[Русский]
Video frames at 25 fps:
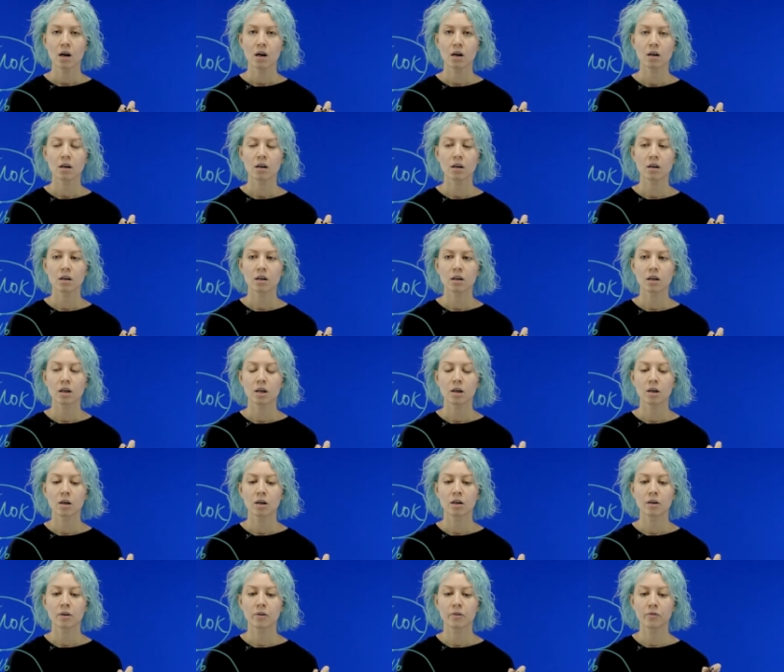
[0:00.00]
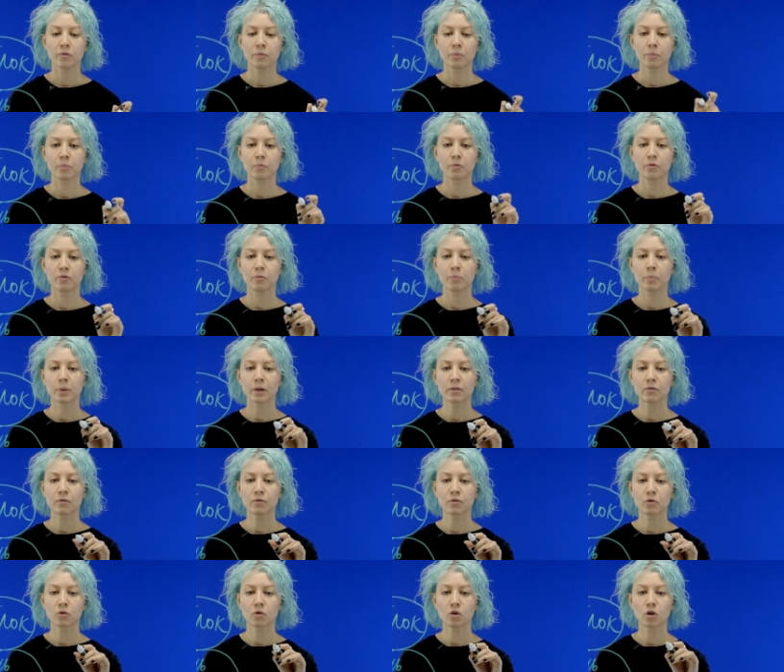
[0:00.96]
А, в
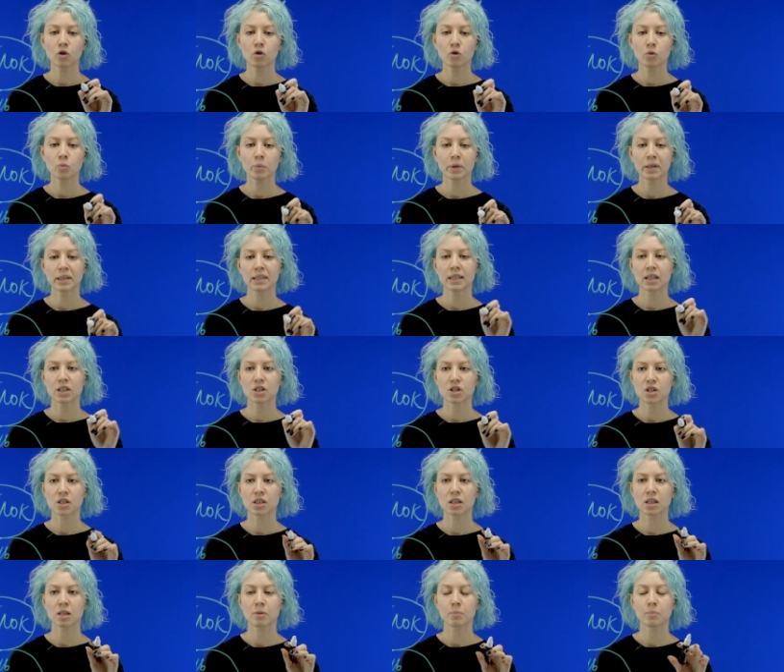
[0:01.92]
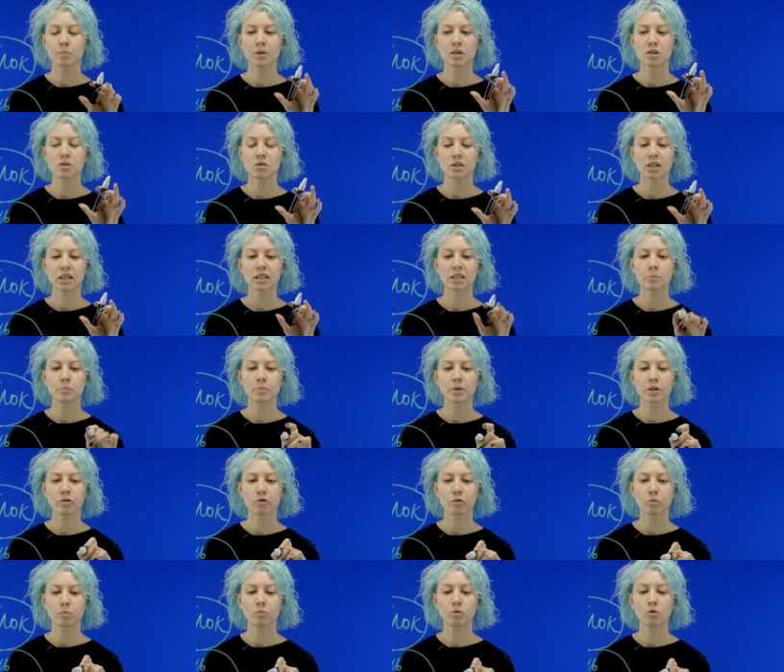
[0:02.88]
портфолио мы должны по результатам
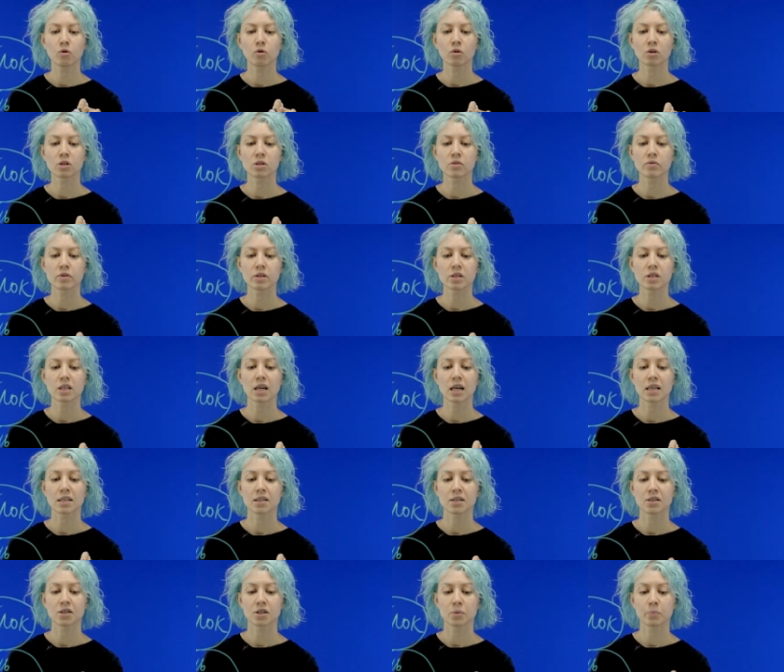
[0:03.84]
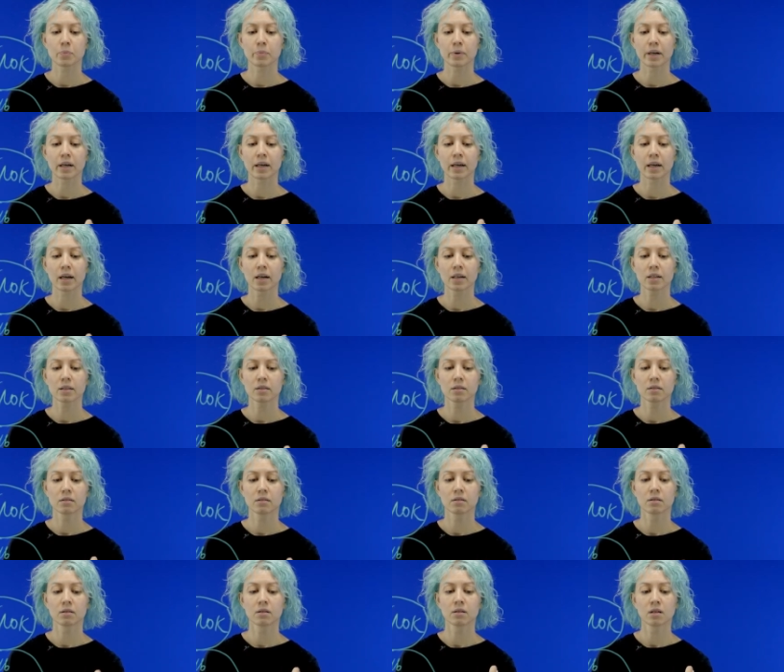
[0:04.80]
первого блока сверстать один проект.
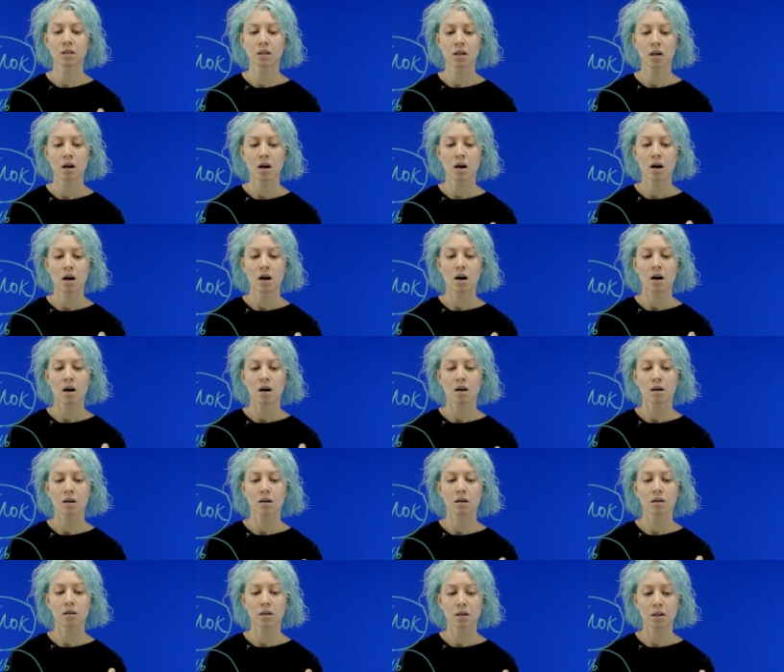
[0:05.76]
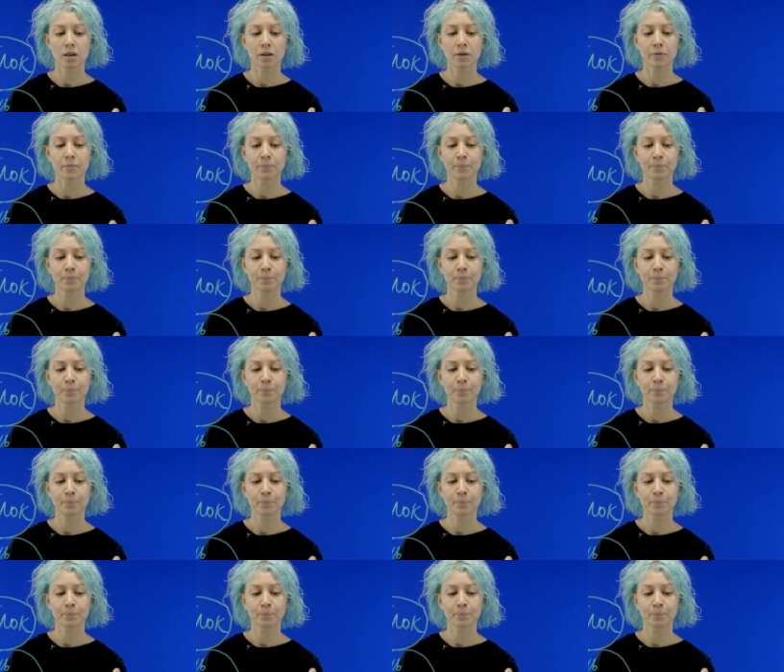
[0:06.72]
А,